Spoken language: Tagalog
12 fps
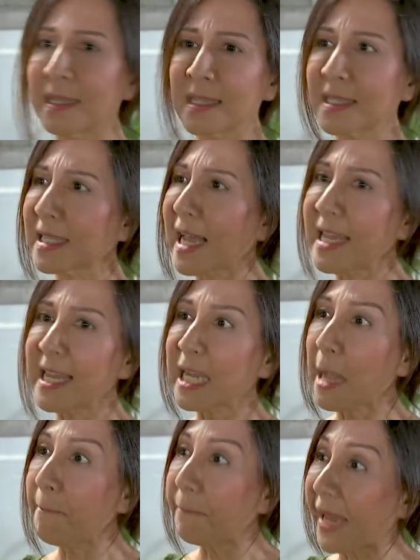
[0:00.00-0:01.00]
Sayang
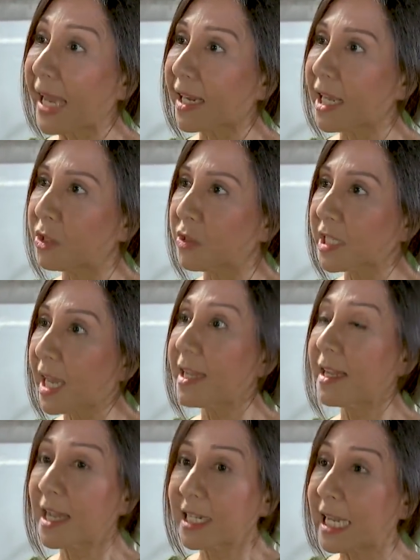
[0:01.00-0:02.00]
ang pera, no?
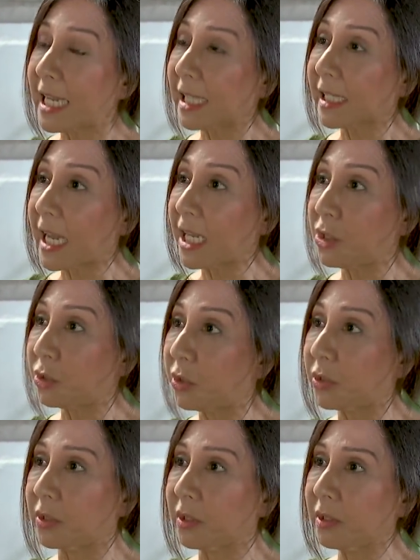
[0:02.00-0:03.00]
Sayang ang kikitain niyo
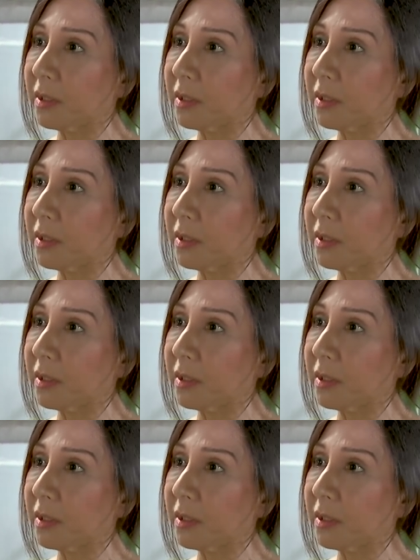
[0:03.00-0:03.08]
doon.